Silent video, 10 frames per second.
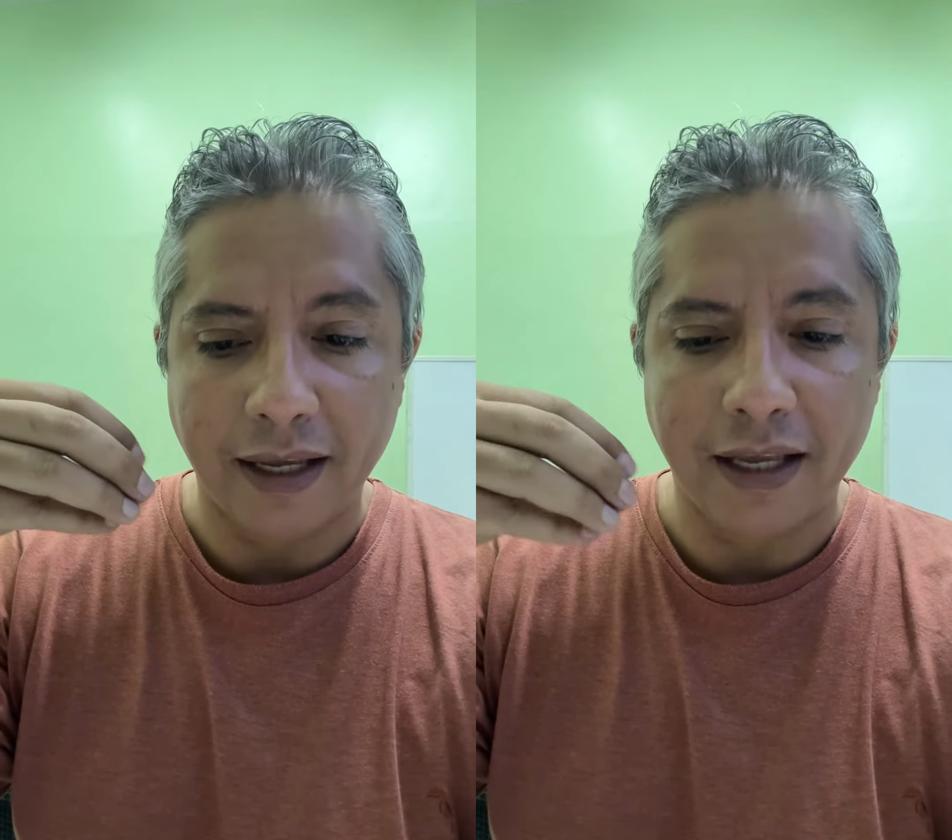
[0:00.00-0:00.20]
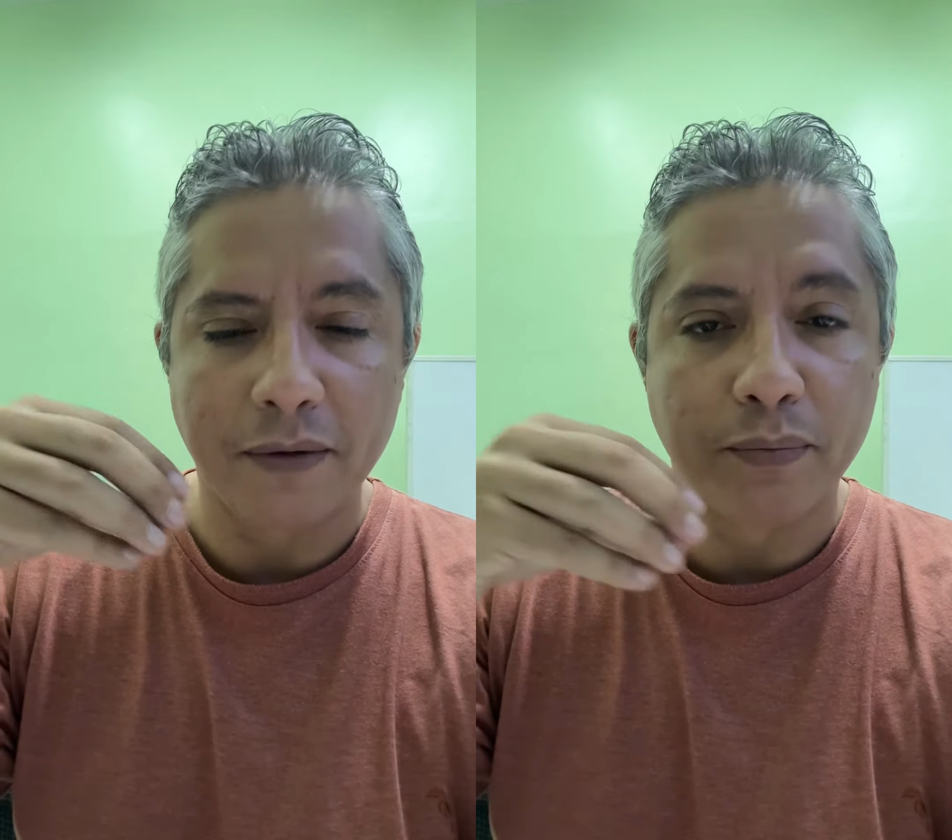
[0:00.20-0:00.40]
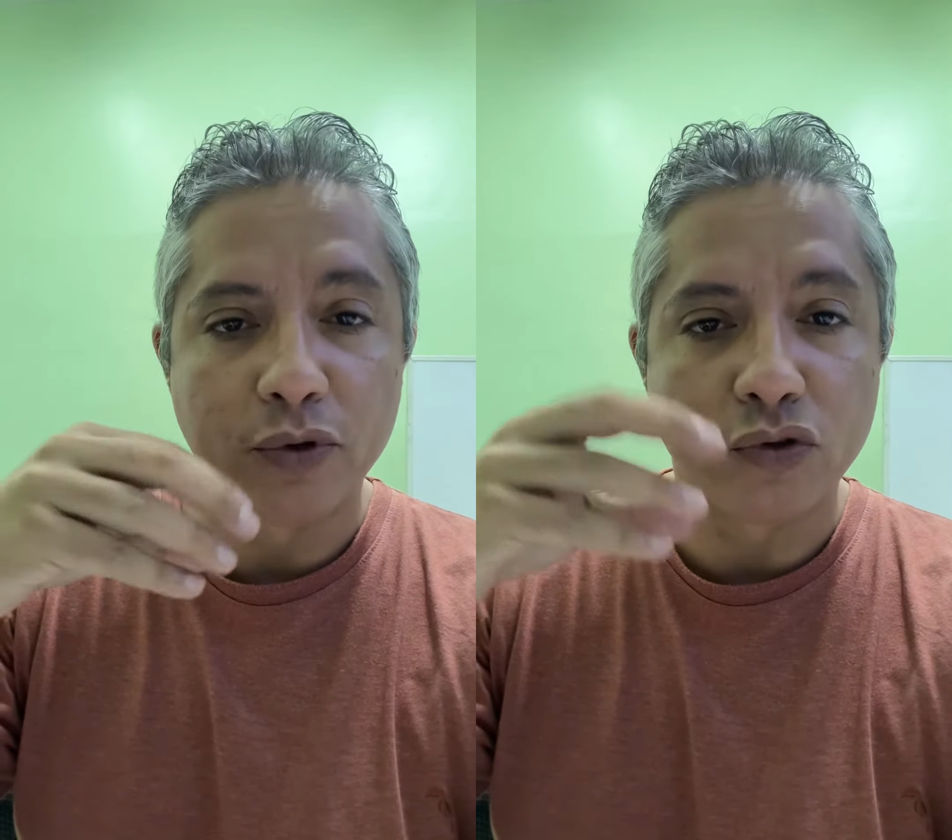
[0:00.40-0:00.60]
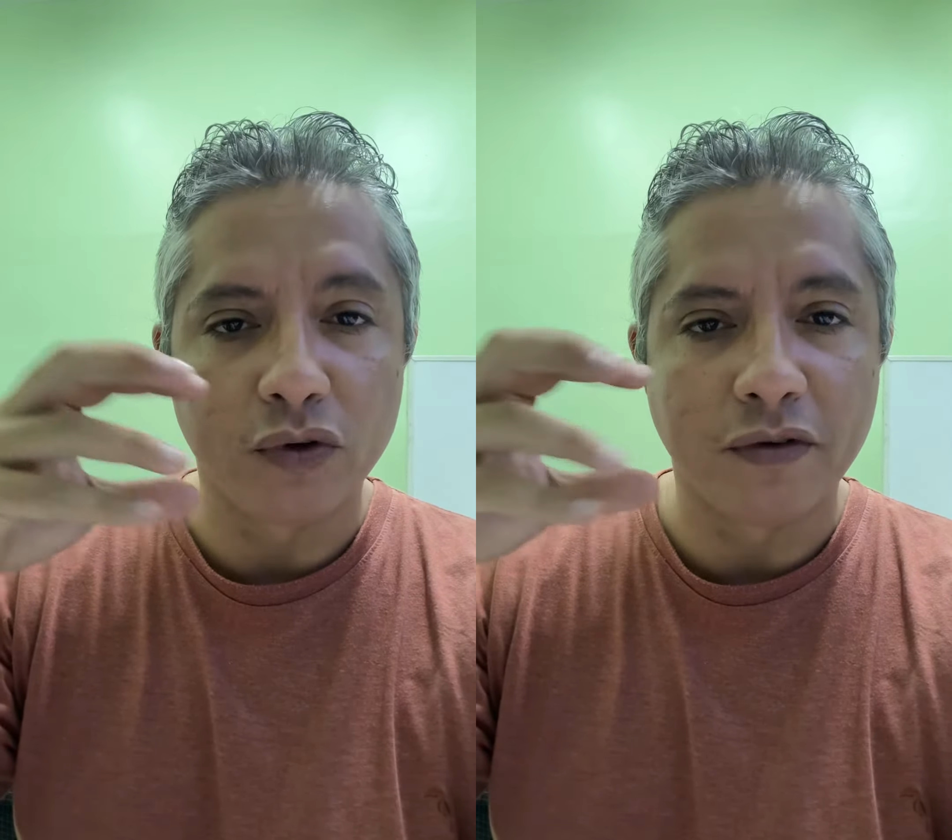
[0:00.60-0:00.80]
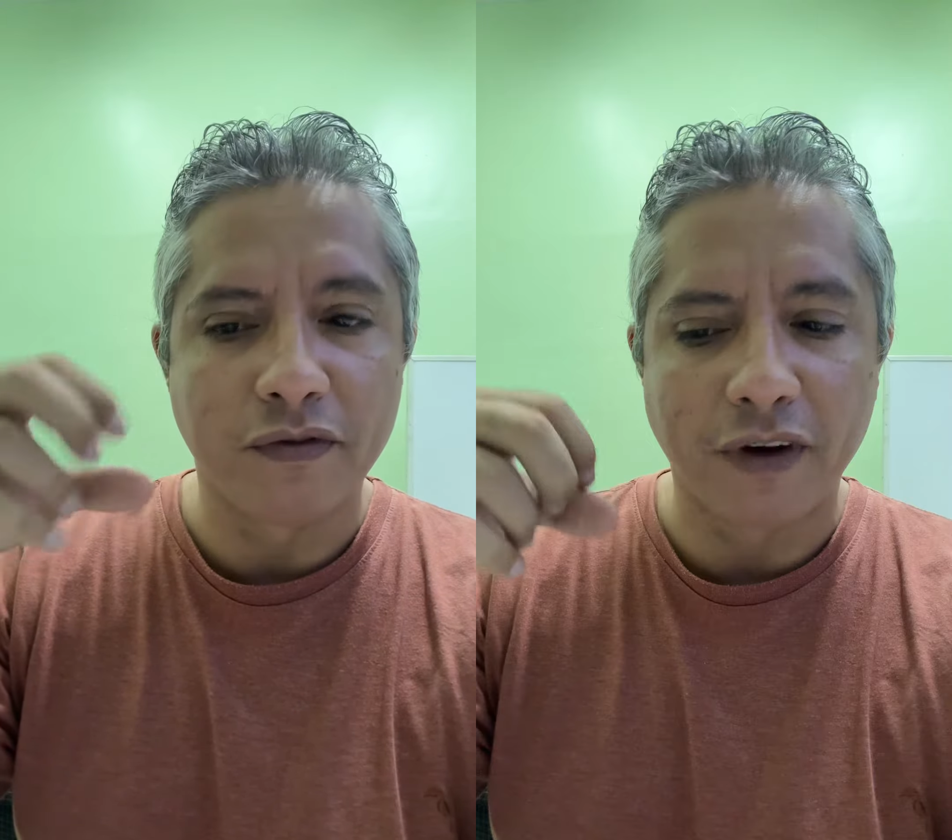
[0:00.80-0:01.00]
Ele
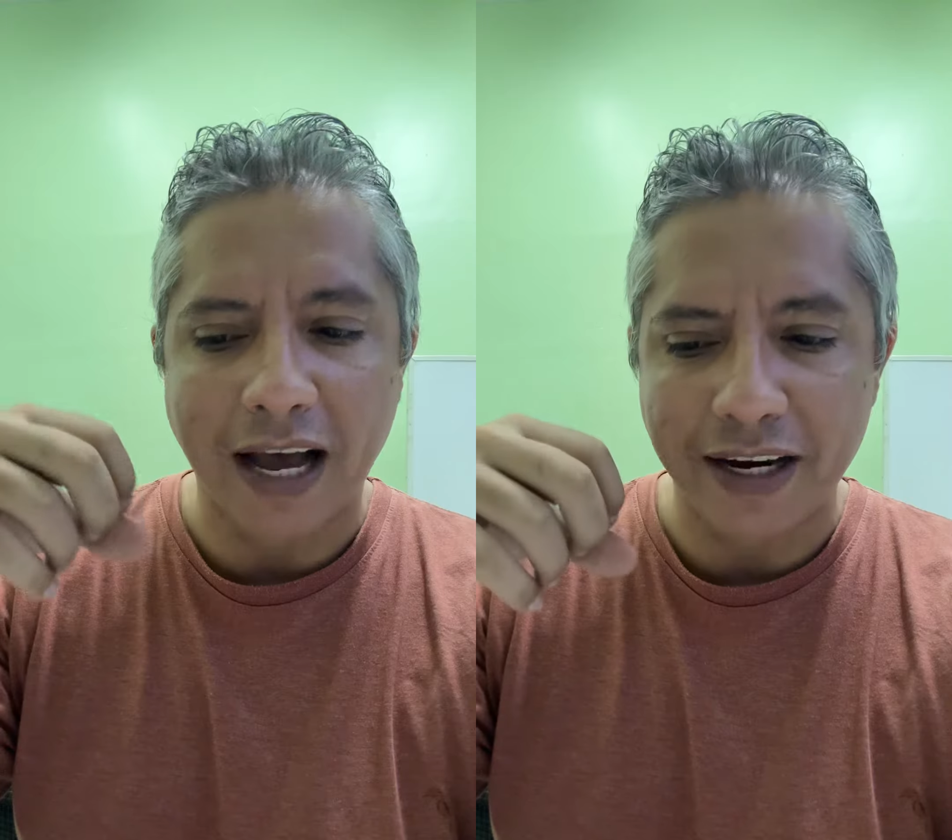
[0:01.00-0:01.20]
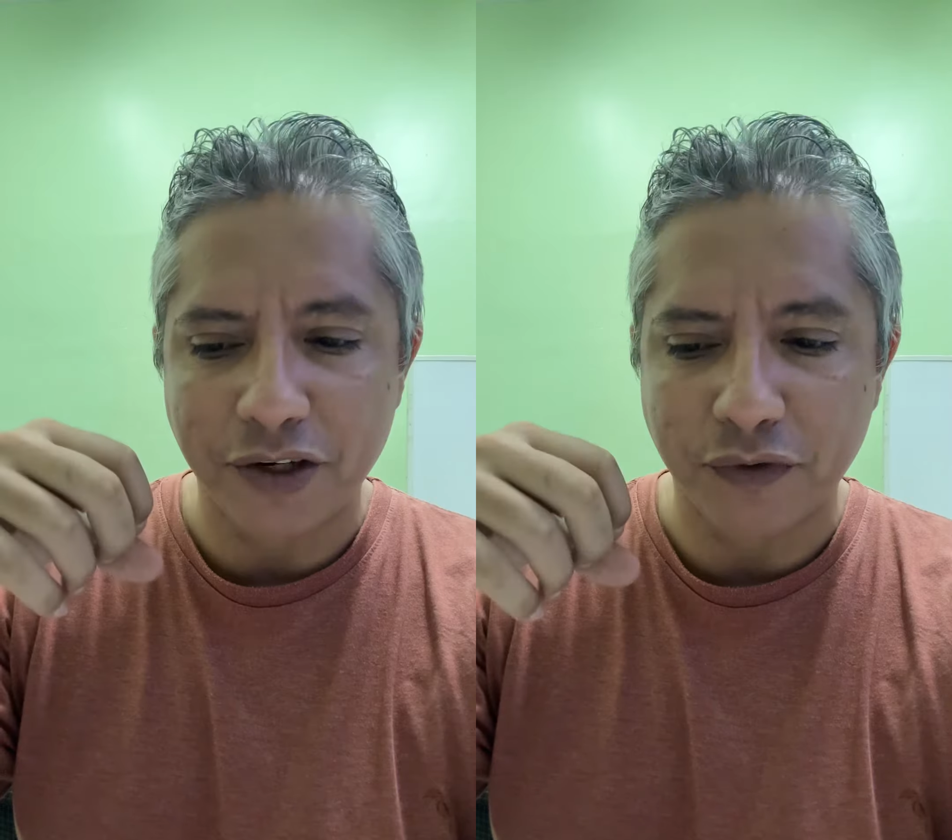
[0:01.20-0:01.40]
possui várias